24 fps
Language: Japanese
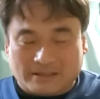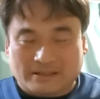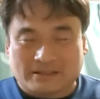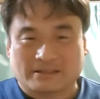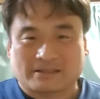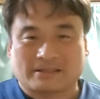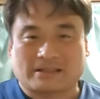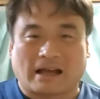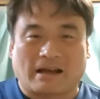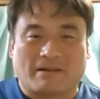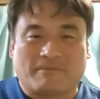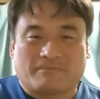
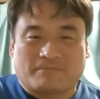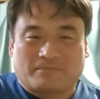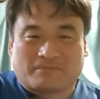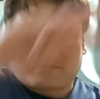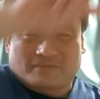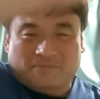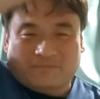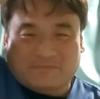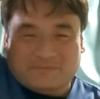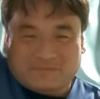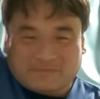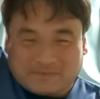3、
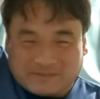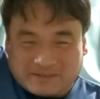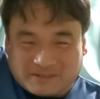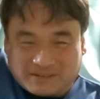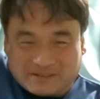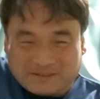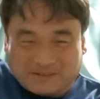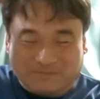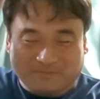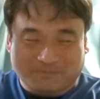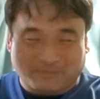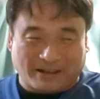
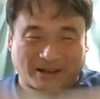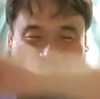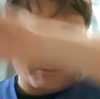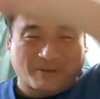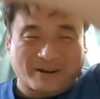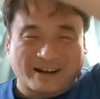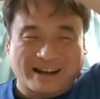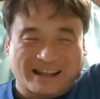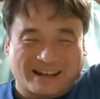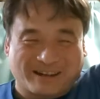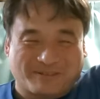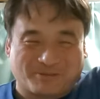
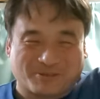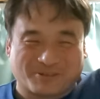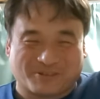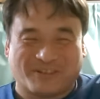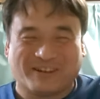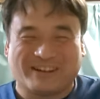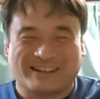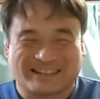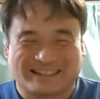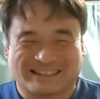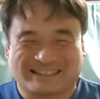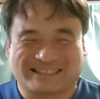バラバラやな、僕
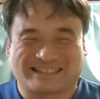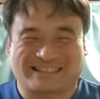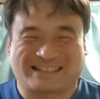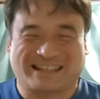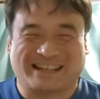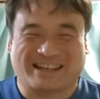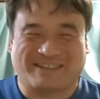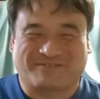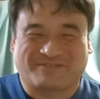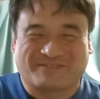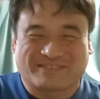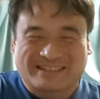はね。
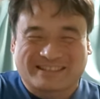4、